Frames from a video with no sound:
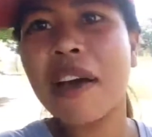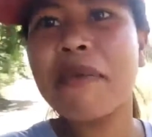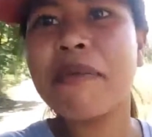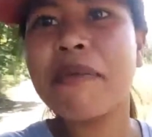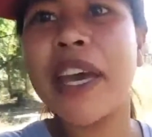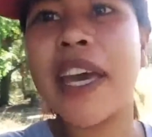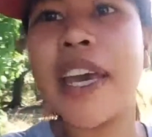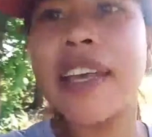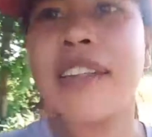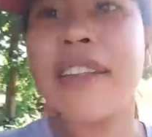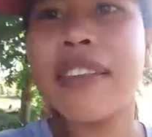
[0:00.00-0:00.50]

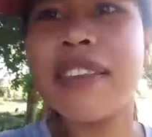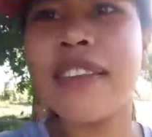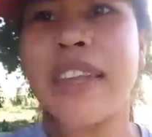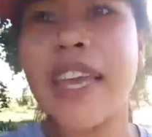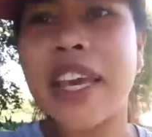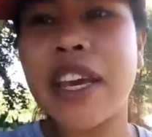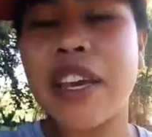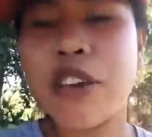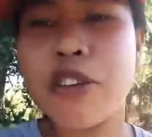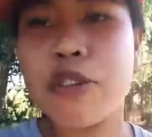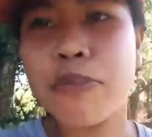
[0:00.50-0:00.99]
namin,
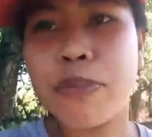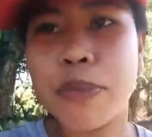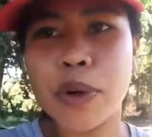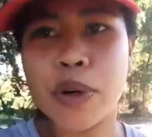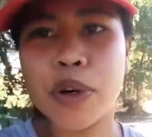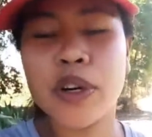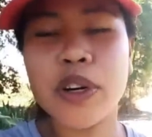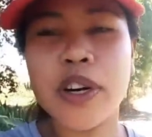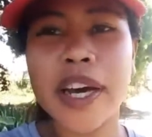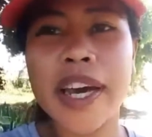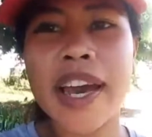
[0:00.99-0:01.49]
thank you
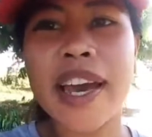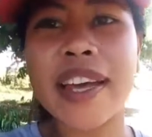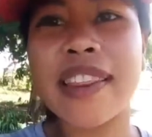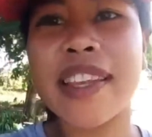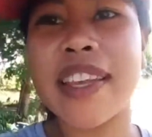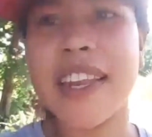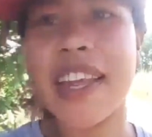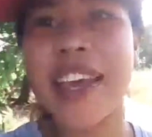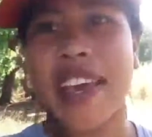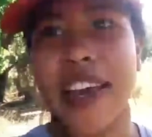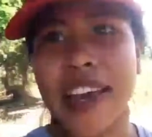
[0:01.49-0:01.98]
po kay
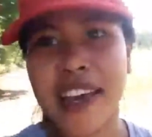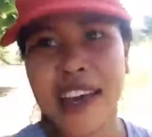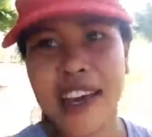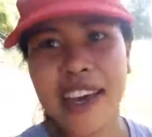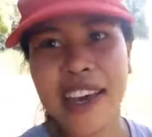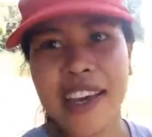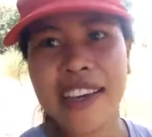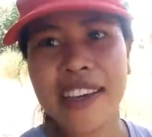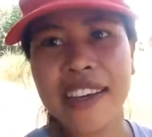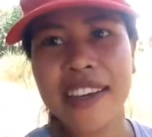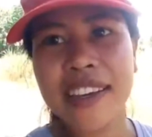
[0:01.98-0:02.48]
Ate
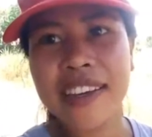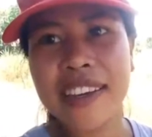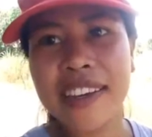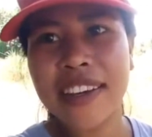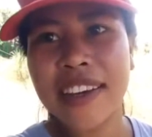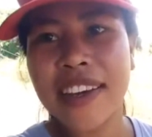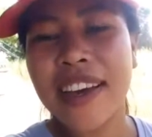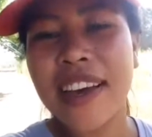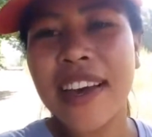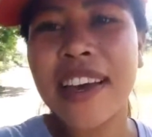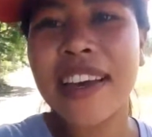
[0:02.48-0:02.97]
Neng,
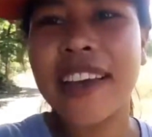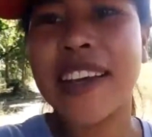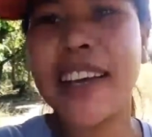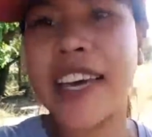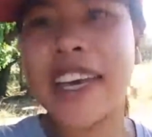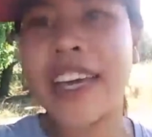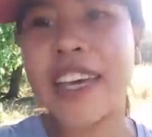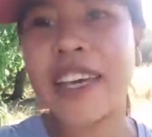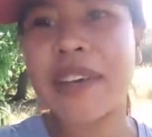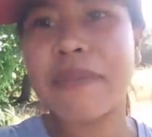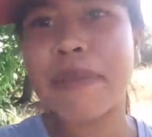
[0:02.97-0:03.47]

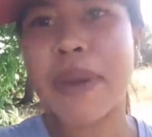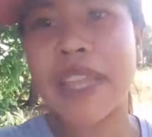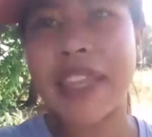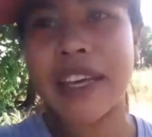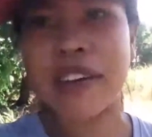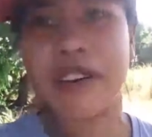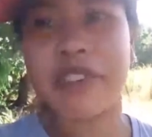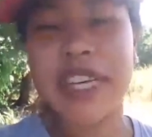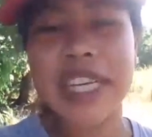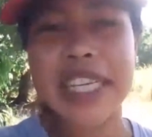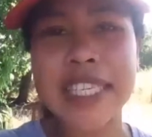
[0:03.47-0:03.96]
kay
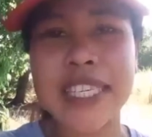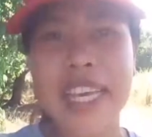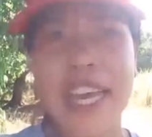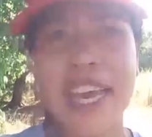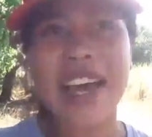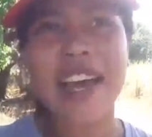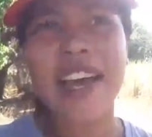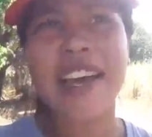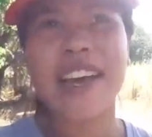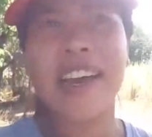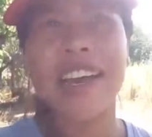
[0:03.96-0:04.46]
Manang
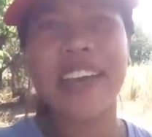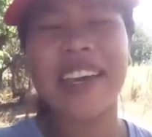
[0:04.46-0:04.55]
Riza,